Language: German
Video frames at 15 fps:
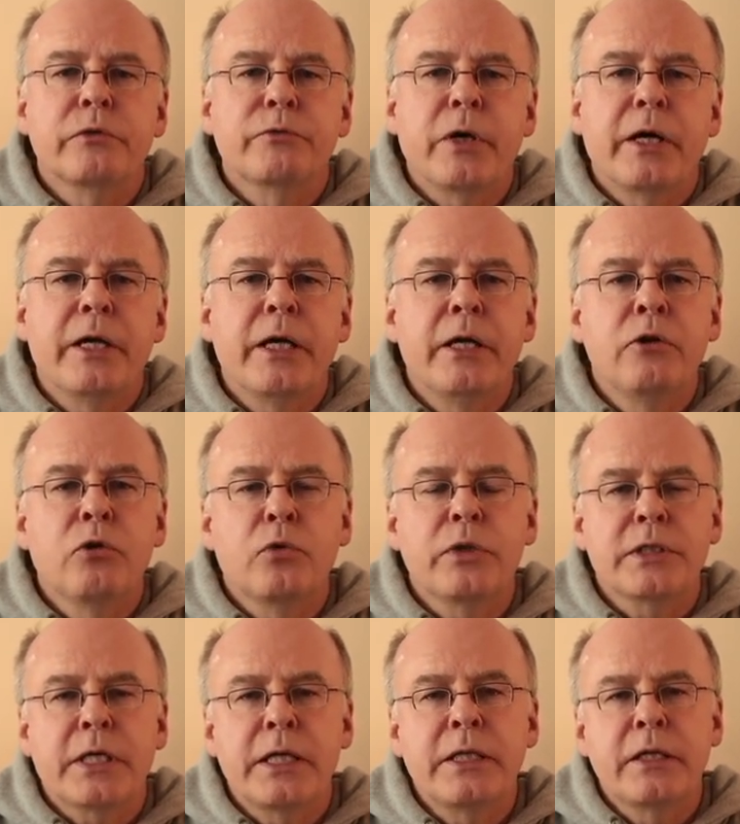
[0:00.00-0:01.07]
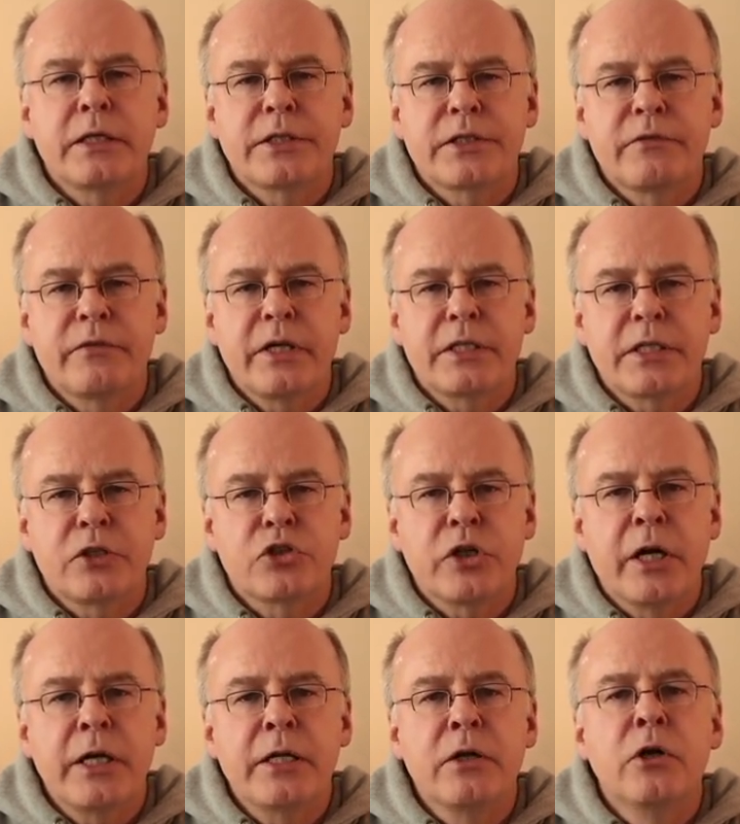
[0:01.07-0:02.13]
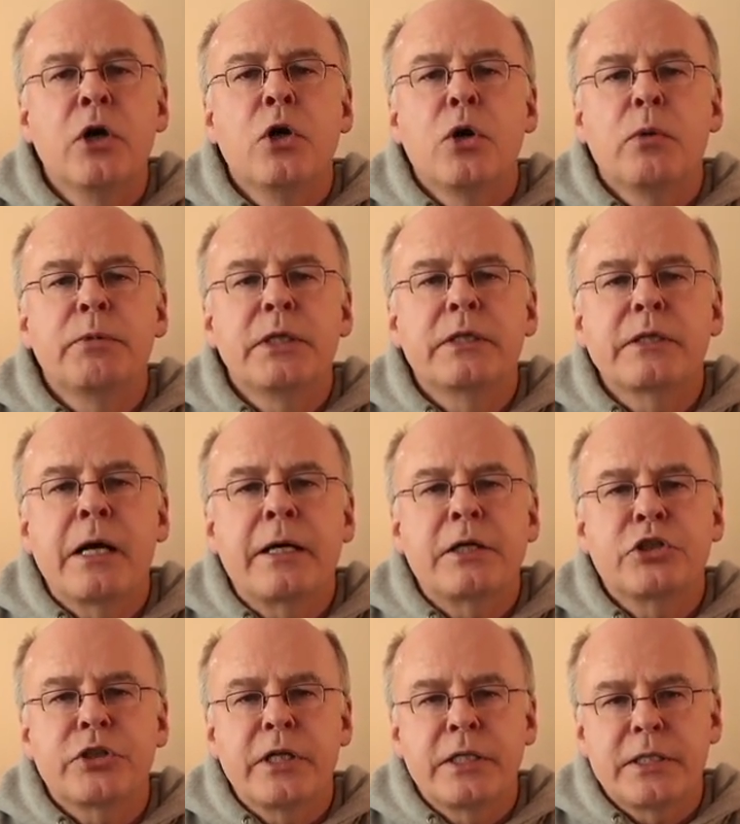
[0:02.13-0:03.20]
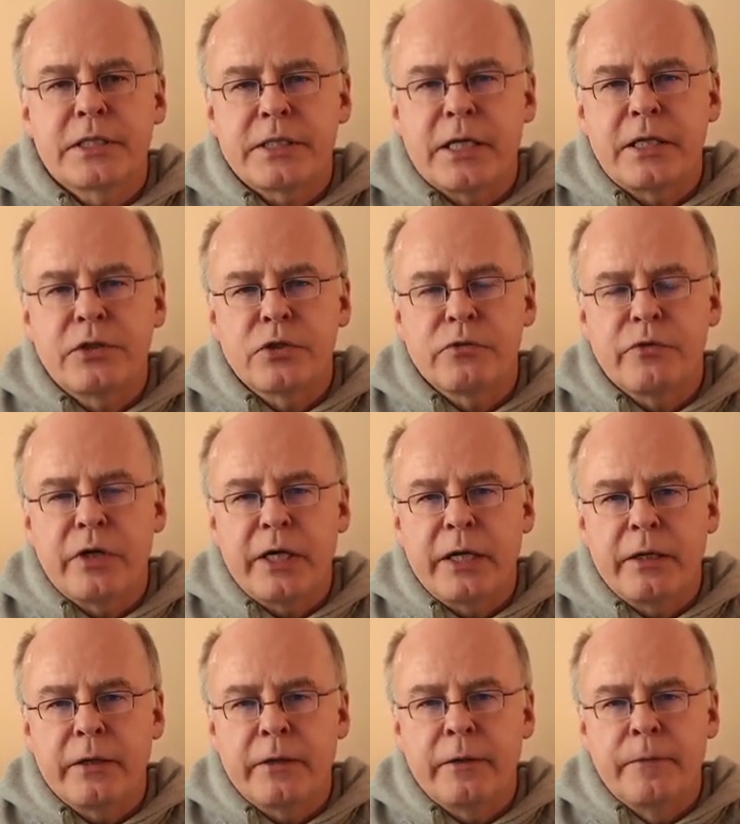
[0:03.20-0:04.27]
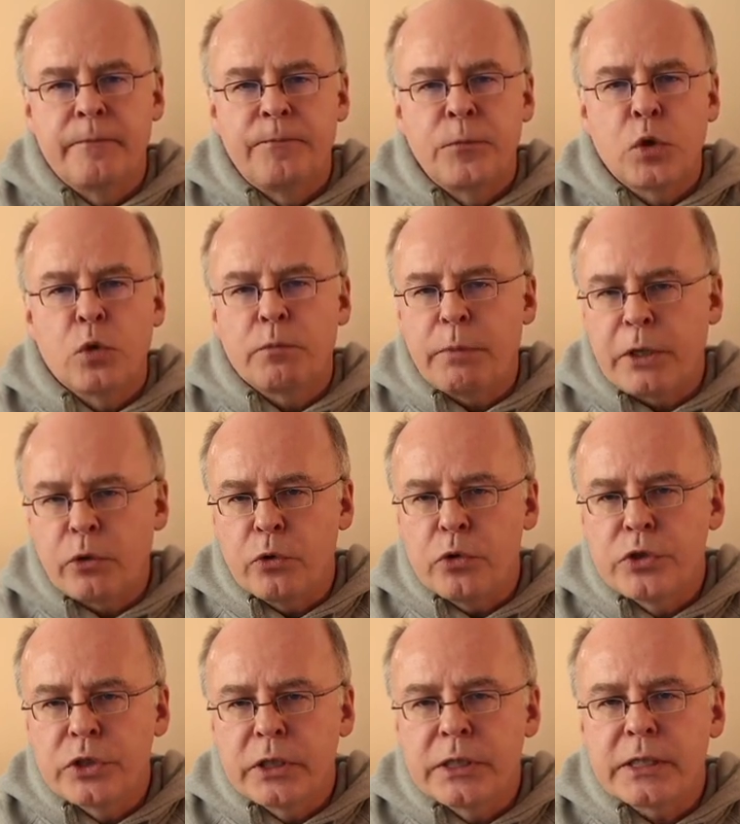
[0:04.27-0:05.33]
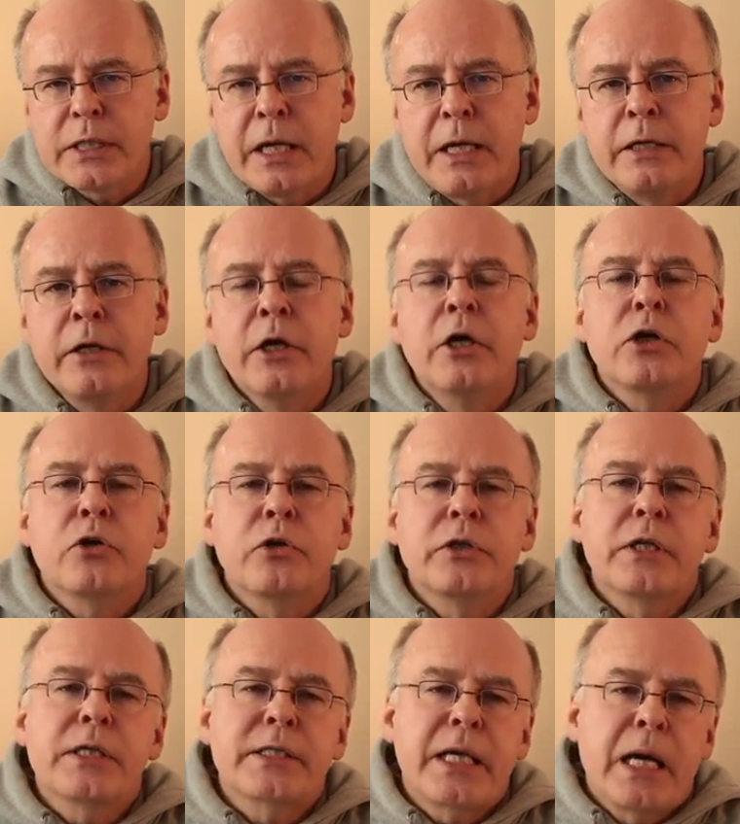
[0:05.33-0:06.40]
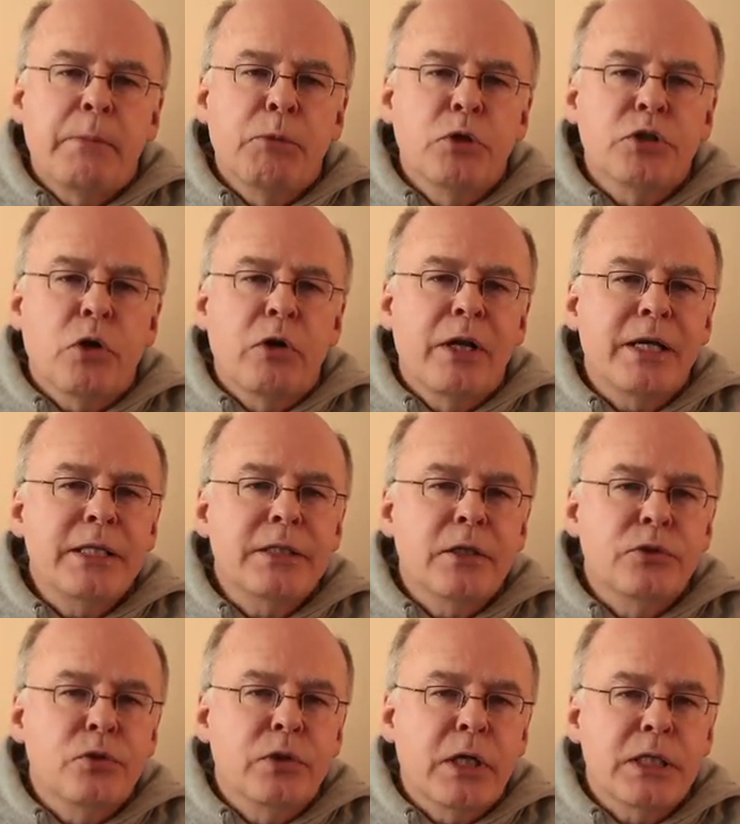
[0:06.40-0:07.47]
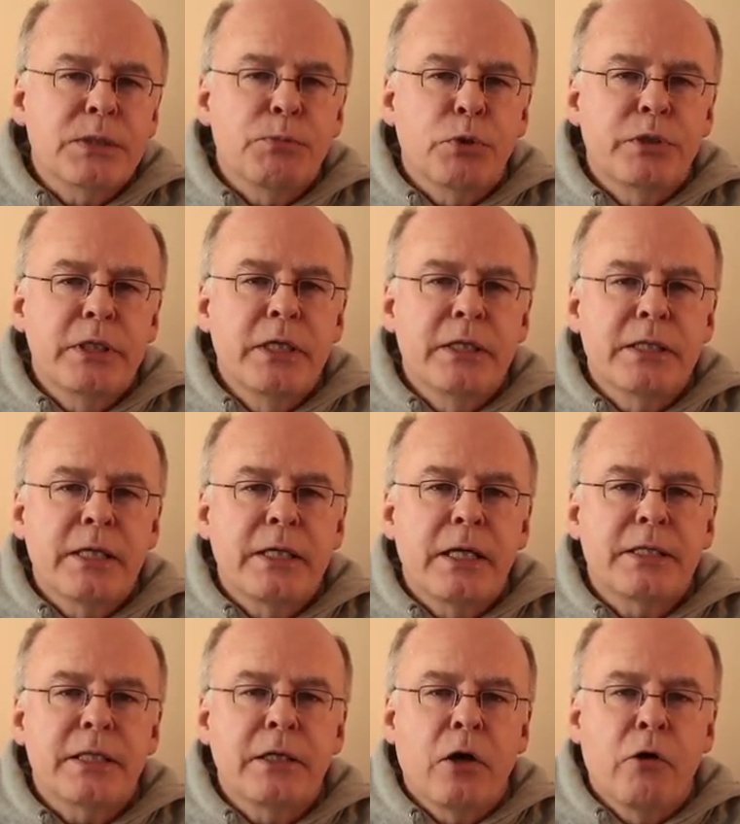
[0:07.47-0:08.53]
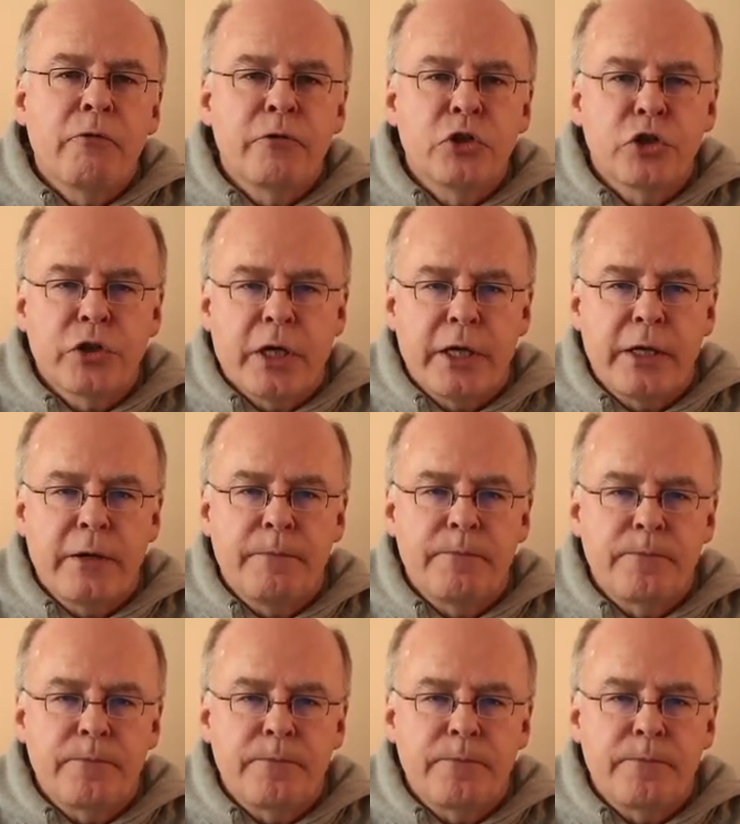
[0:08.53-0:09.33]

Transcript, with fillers: für eine Änderung des eingeretzten Werts entscheiden, um die dargestellte Zahl zu verändern. Und bei größeren Zahlen könnte das Kerbholz auch leichter zu transportieren sein als ein Haufen Steine.